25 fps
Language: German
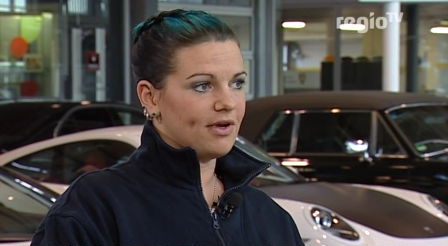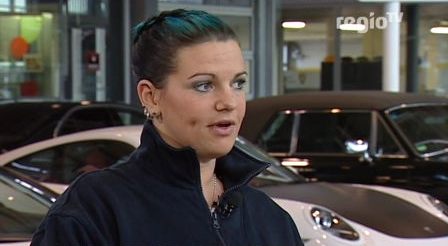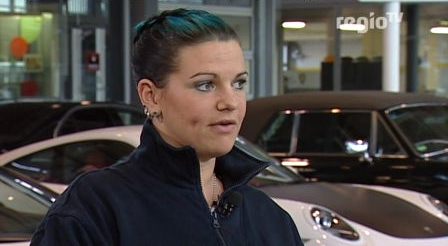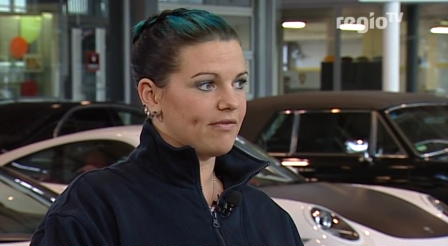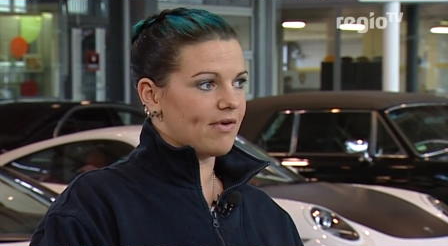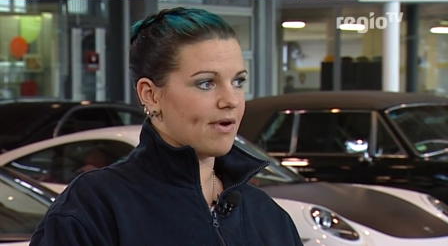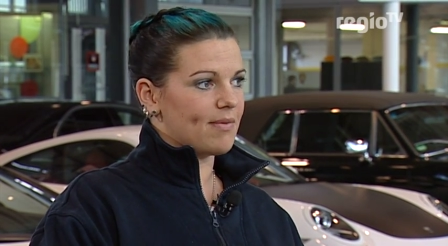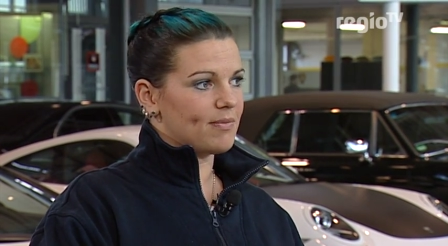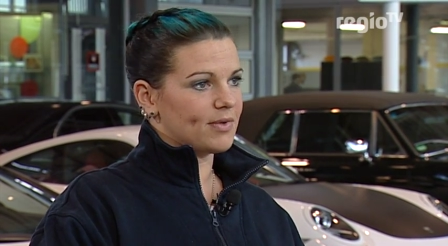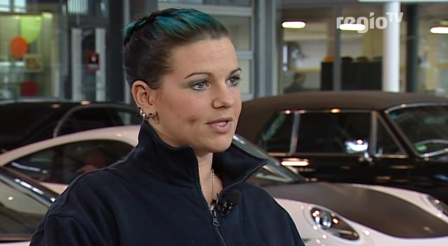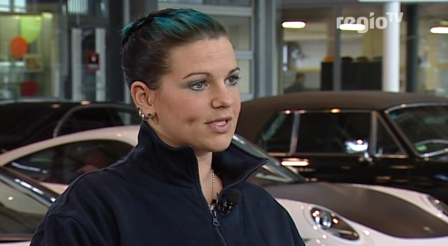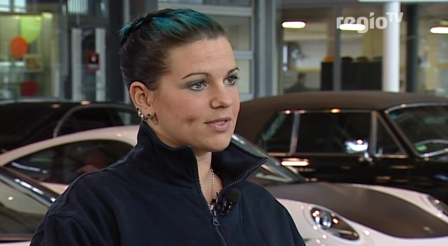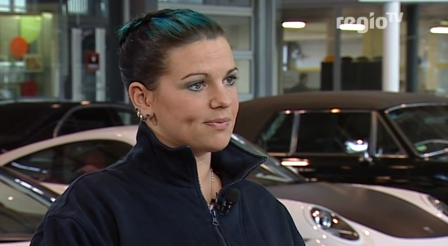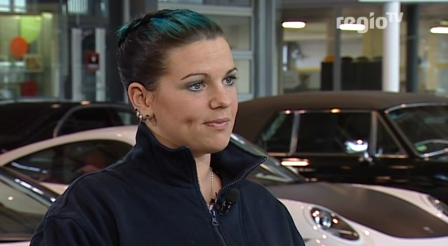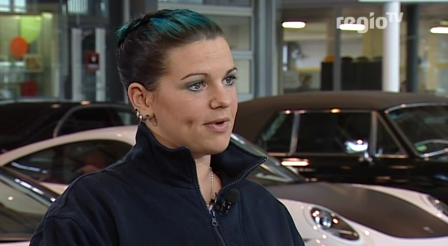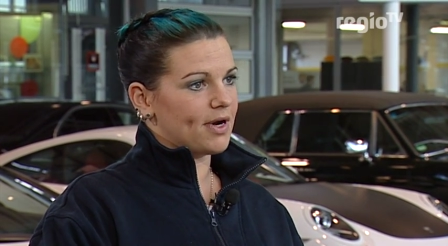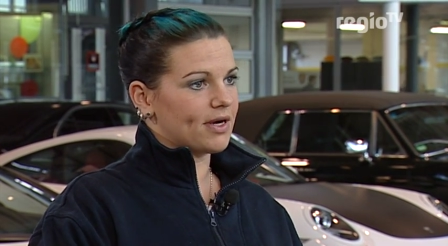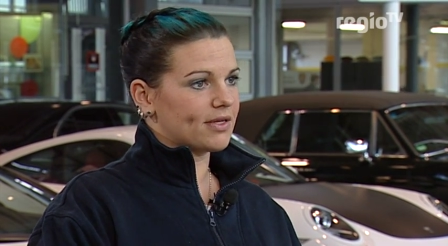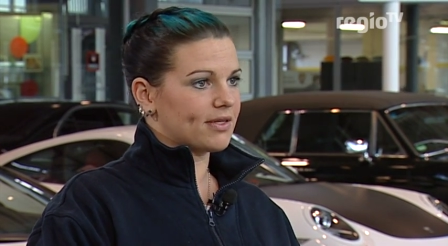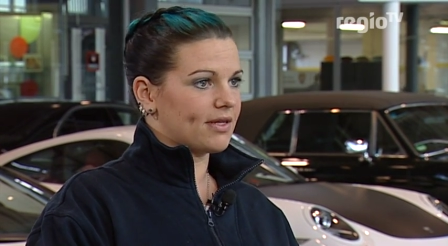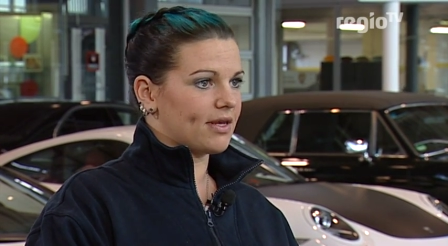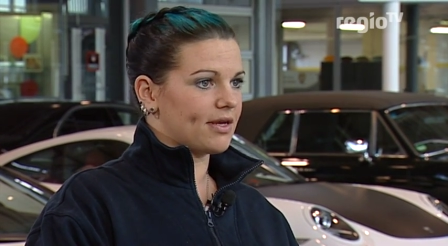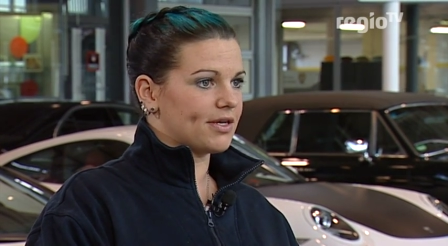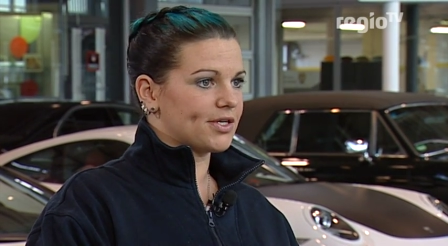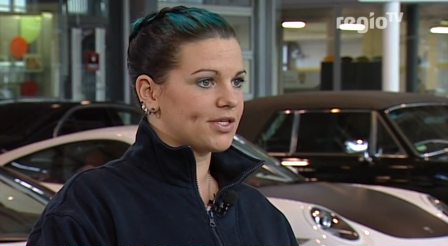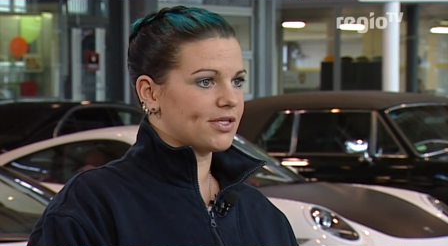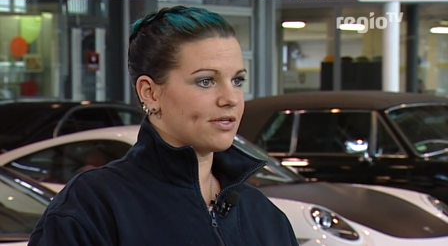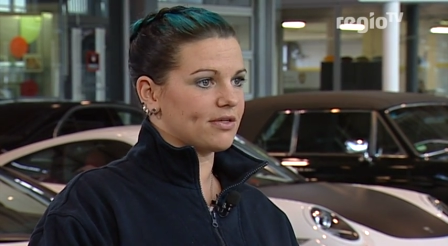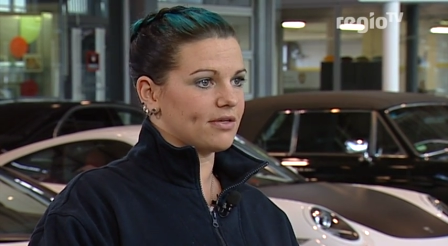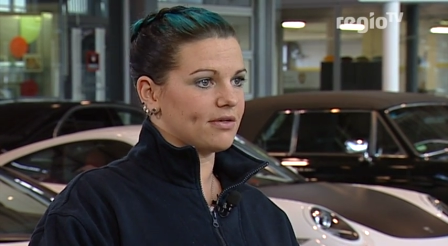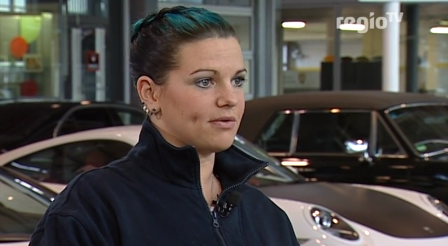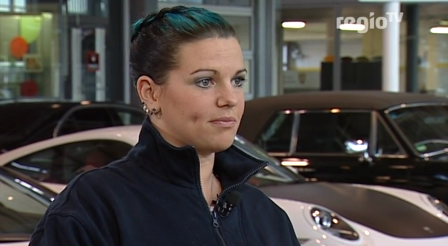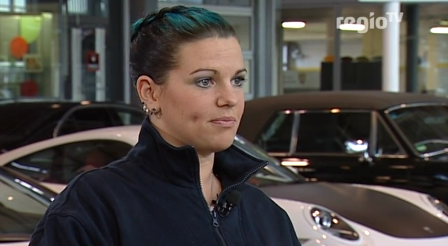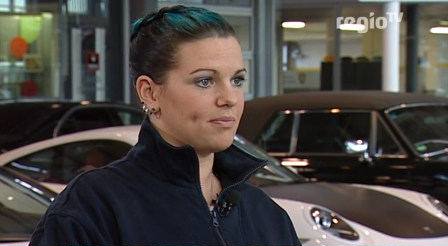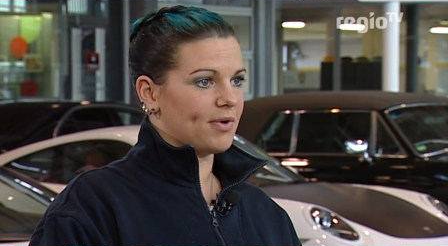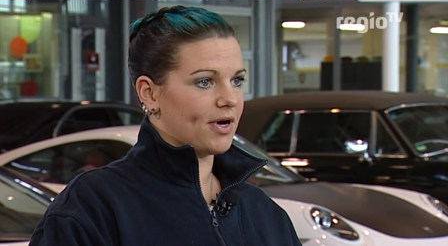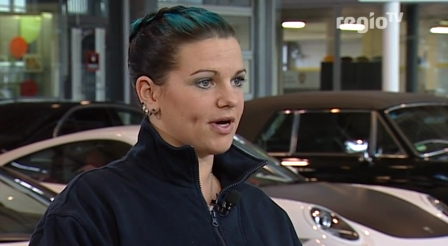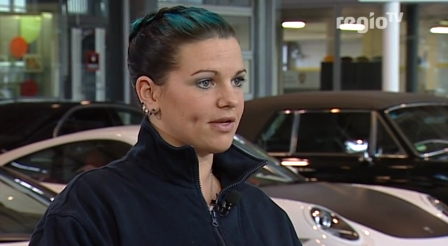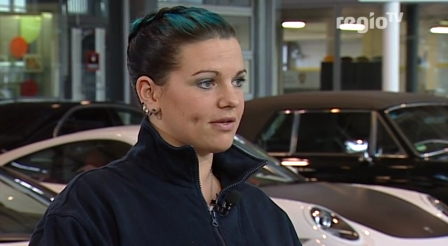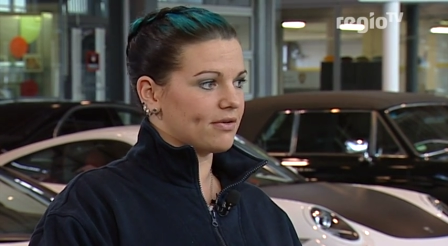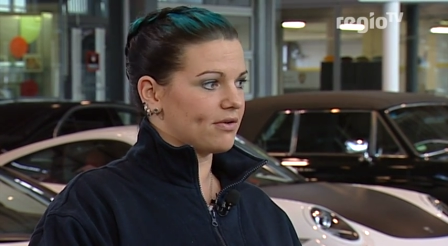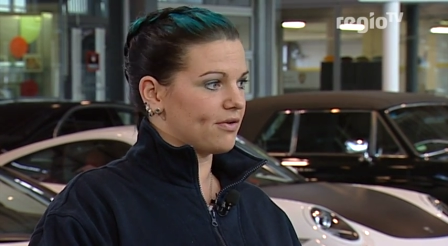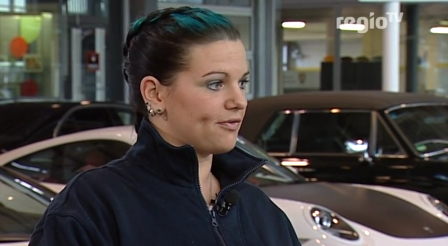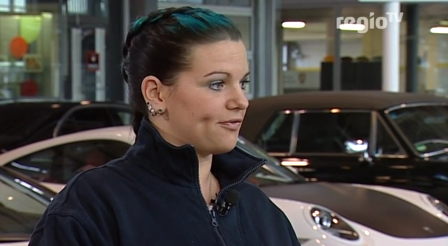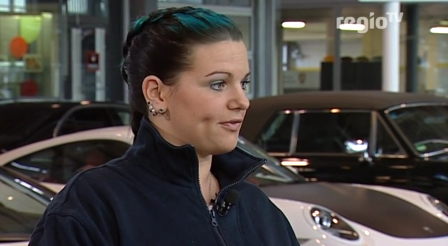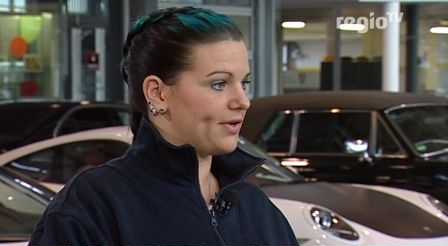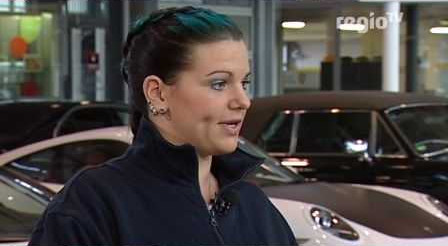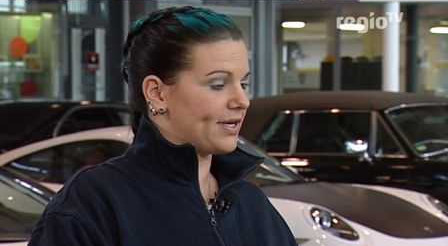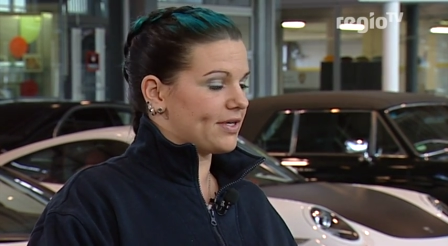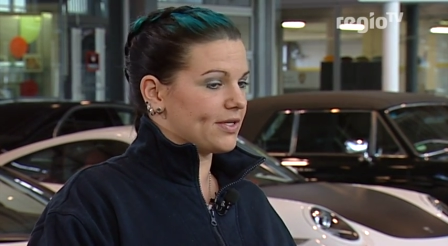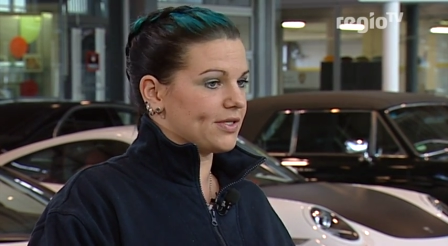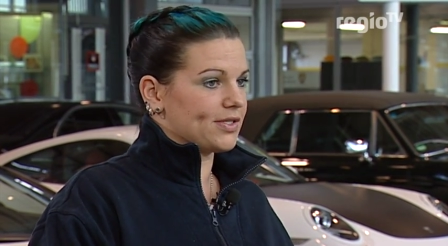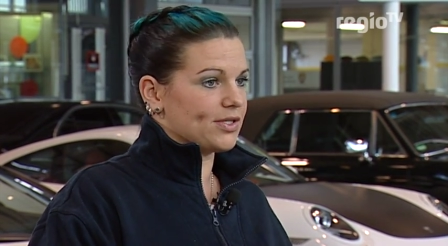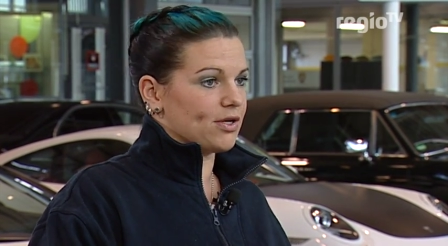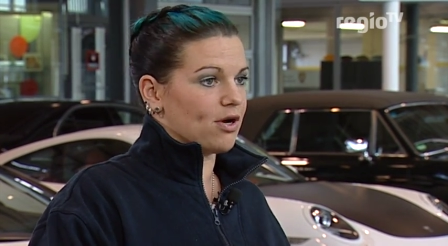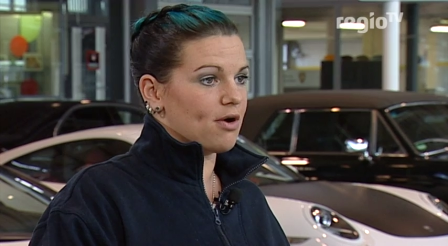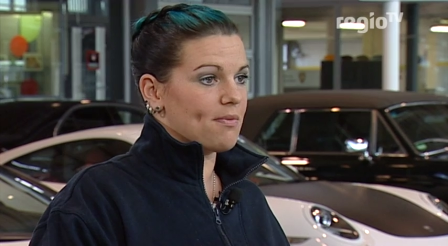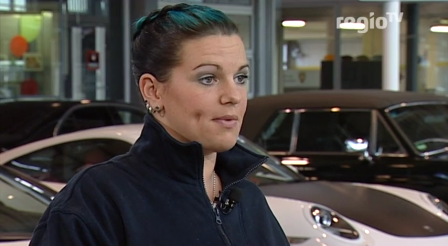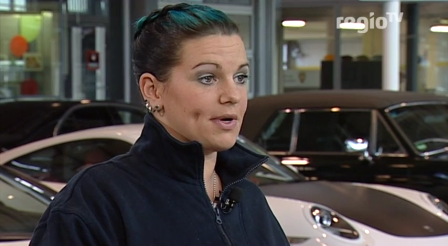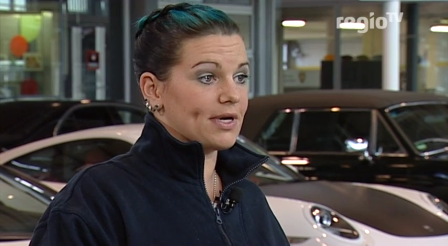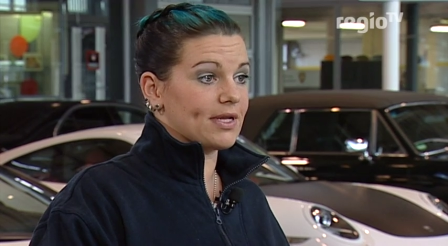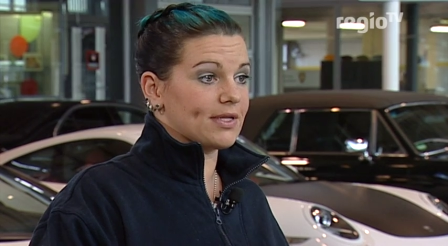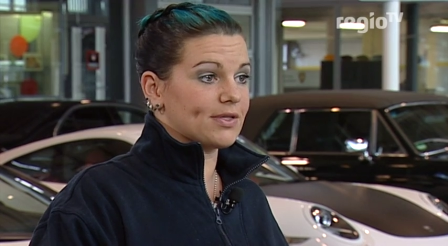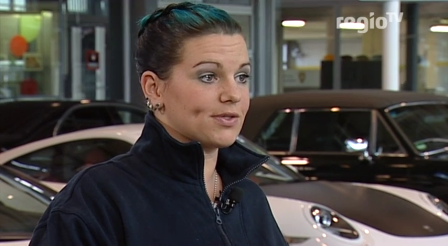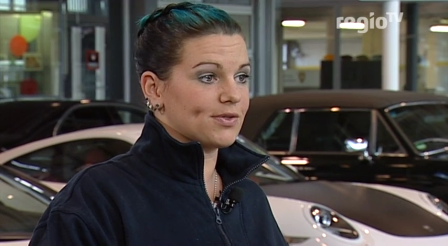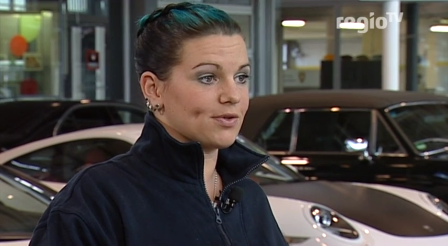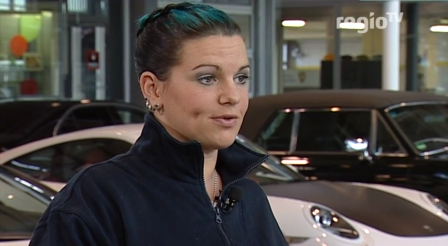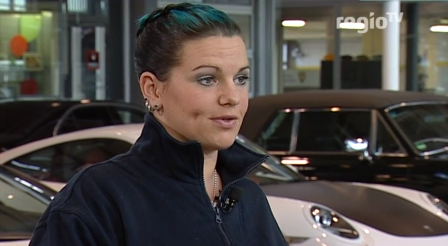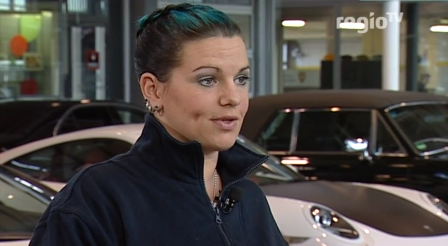Wenn man jetzt merkt, da ist der Partner, vielleicht ist ja auch mal der,